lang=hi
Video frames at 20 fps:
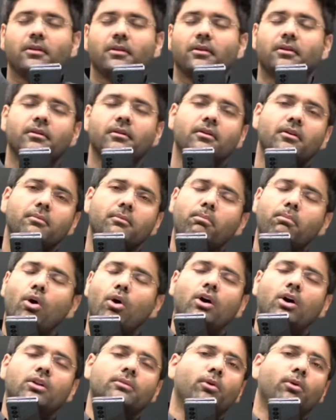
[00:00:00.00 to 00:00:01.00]
किया तो
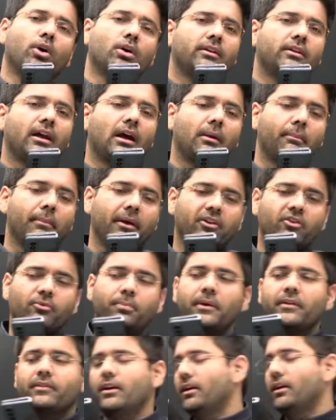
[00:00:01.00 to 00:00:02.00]
बहुत बहुत यार तो मैं
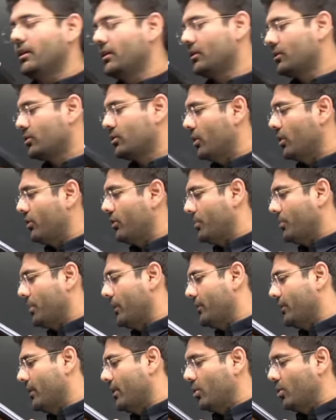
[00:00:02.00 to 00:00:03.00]
स्पेशली तो
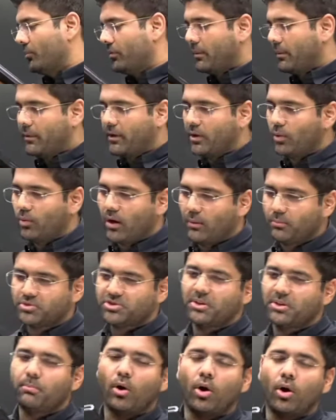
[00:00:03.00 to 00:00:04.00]
स्पेशली तुमसे मिलूंगा
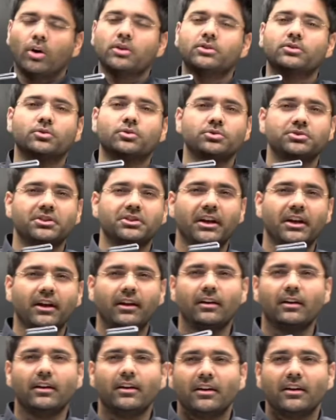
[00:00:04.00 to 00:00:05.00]
मुझे बहुत खुशी
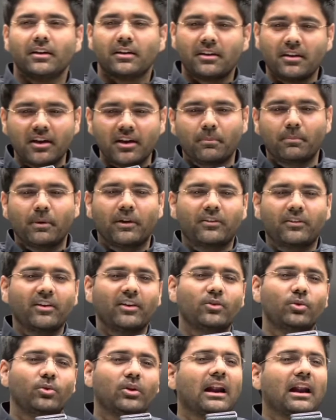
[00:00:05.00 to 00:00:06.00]
है कि एक
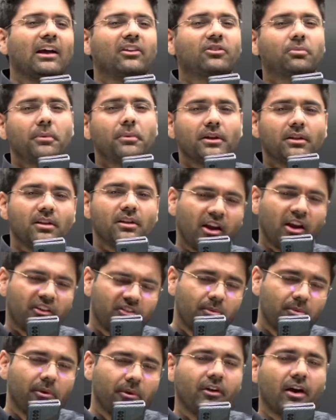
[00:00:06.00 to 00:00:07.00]
बच्चा जो क्लास में इतनी
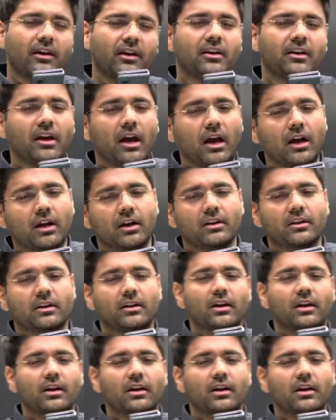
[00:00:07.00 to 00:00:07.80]
हंसी मजाक किया